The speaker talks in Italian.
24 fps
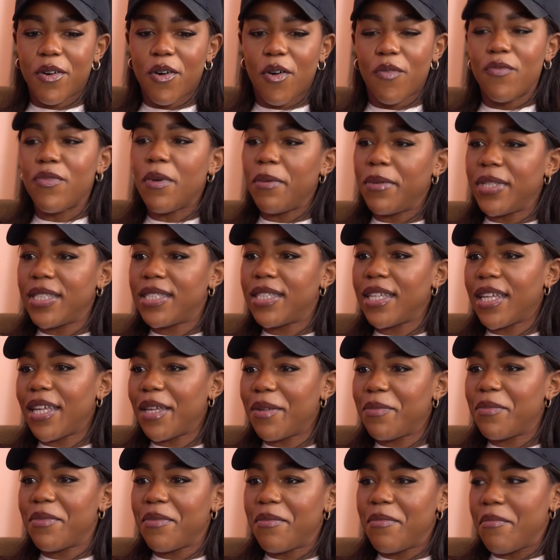
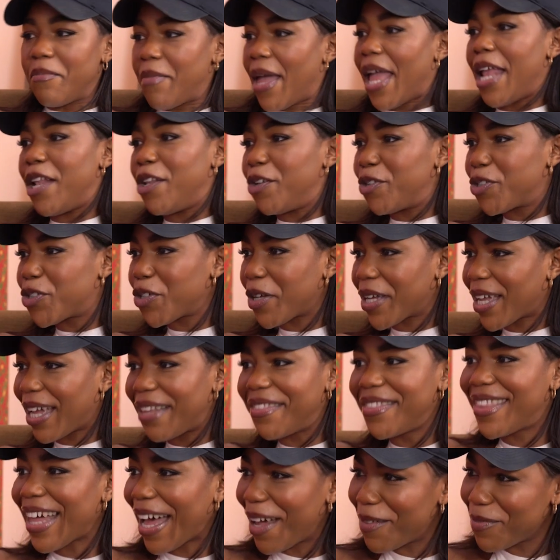ovviamente bello, cioè
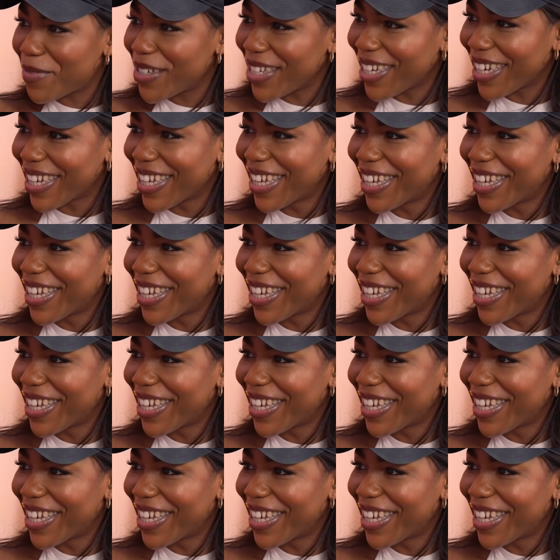cantabile.